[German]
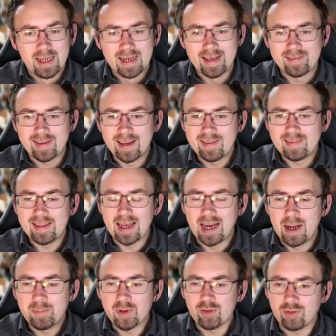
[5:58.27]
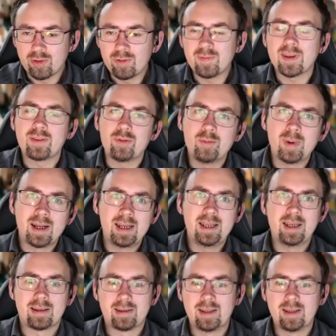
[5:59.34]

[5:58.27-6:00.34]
Das heißt, die haben sich schon was überlegt,